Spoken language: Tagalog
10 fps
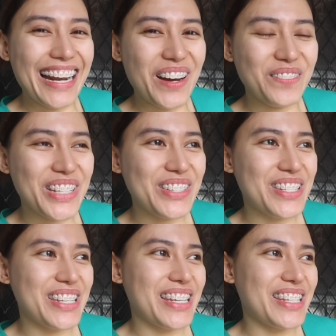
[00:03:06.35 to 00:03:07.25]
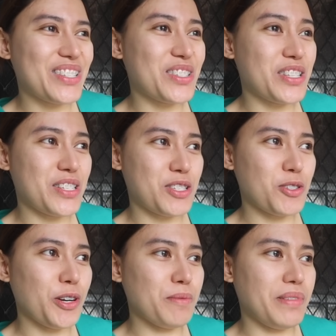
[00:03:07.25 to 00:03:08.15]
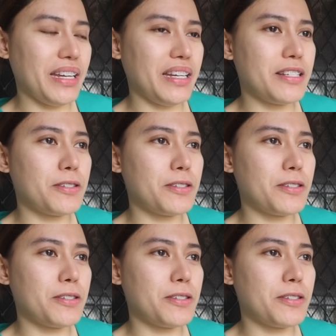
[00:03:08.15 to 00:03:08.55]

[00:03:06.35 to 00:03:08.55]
hanapin niyo si, si Storm eh.